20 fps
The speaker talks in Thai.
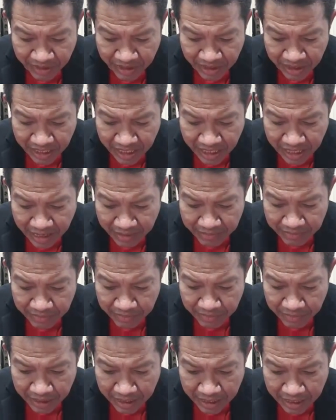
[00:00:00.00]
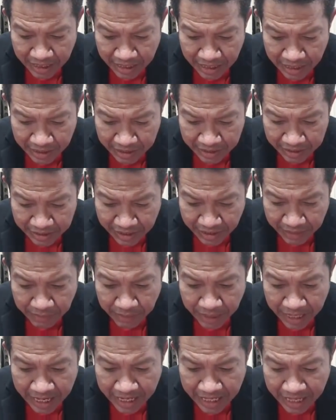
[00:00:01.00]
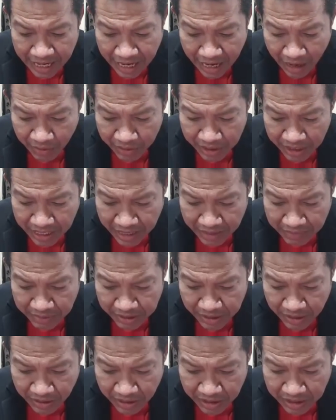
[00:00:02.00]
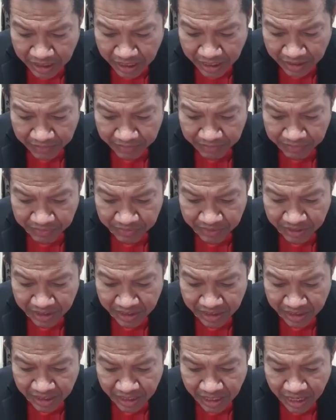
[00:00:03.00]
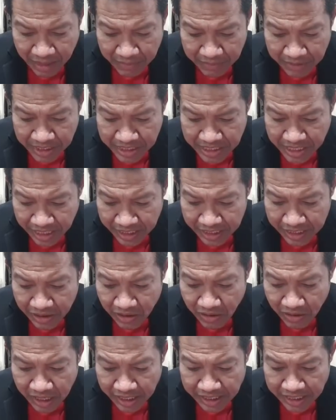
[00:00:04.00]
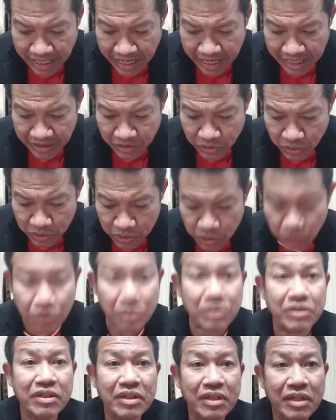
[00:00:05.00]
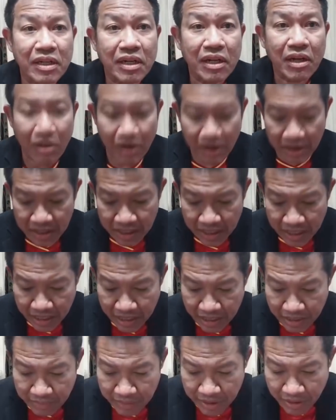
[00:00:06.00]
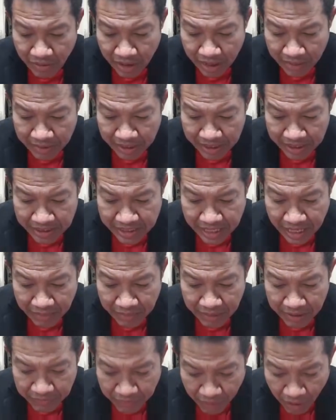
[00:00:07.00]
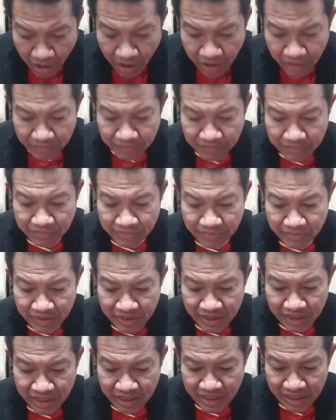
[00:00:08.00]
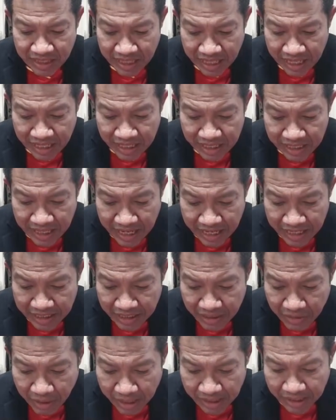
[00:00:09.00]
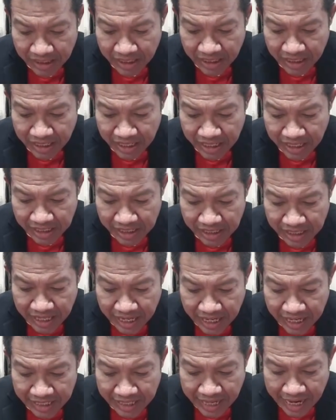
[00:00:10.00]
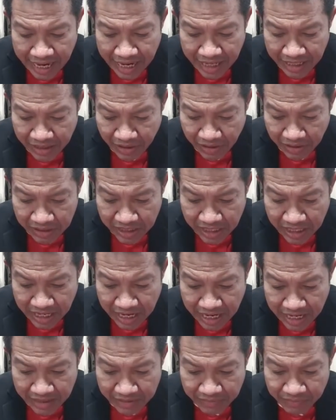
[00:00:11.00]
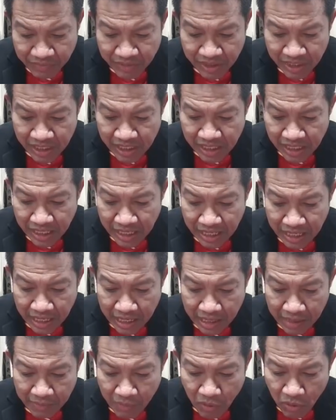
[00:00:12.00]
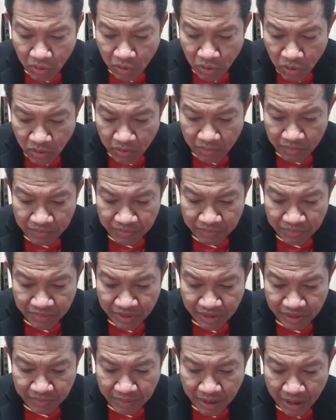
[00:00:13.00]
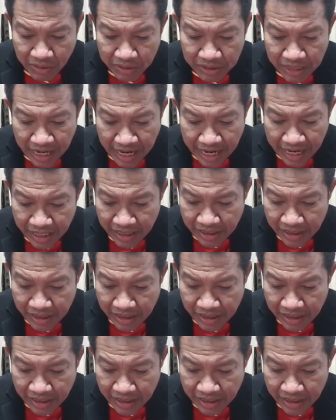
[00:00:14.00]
นะครับได้แพร่ข่าวนะครับ เกี่ยวกับเรื่องคำวินิจฉัยของอายการสูงสุด กรณีมีความเห็นสั่งไม่ฟ้องนะนายนิวัตในคดีอาญาเกี่ยวกับเรื่องการบุกลุกแผ่วถาง